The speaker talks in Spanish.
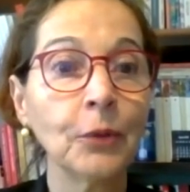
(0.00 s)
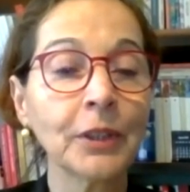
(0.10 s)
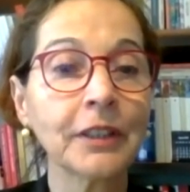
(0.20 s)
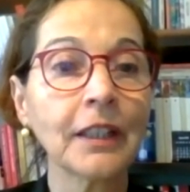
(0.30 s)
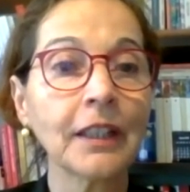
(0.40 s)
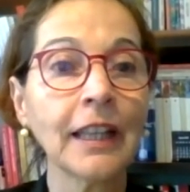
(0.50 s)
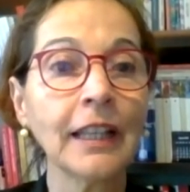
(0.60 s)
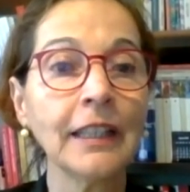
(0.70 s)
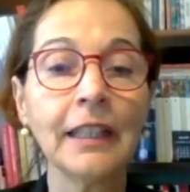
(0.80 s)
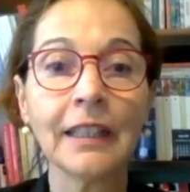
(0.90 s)
nuestra querida
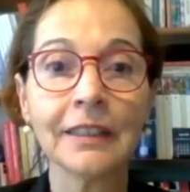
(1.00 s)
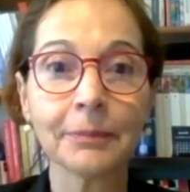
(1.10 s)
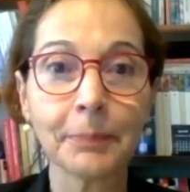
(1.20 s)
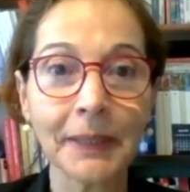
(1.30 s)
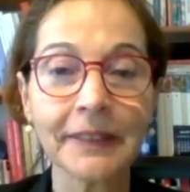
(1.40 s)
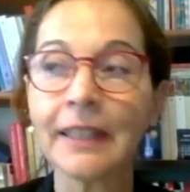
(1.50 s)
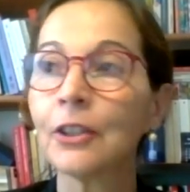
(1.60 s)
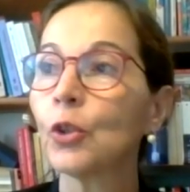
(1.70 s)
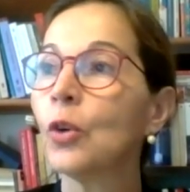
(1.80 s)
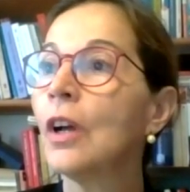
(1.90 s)
Lilia, les
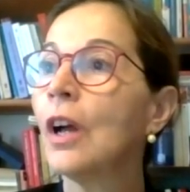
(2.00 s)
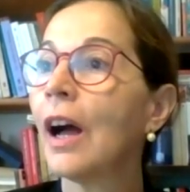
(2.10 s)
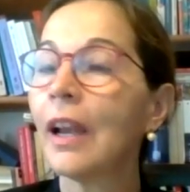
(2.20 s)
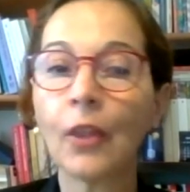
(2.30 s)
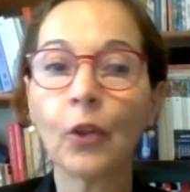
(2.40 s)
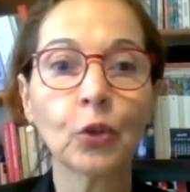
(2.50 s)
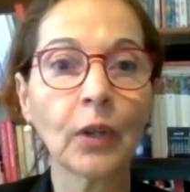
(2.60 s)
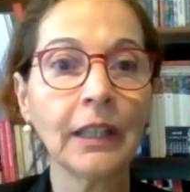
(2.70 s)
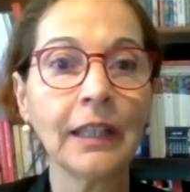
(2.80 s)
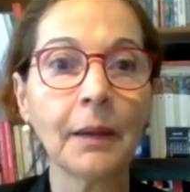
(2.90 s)
presento a la
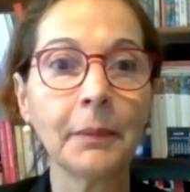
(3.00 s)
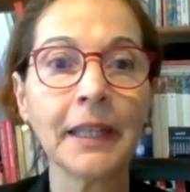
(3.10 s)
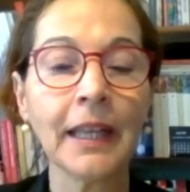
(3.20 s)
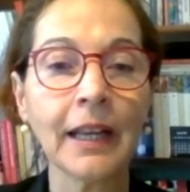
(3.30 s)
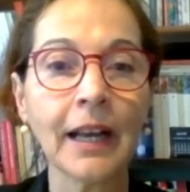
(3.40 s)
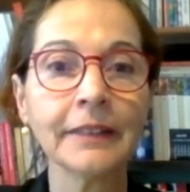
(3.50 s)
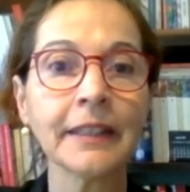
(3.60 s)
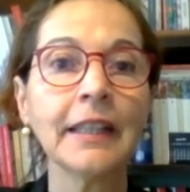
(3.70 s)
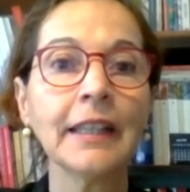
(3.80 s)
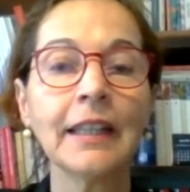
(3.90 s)
doctora Lilia Venegas.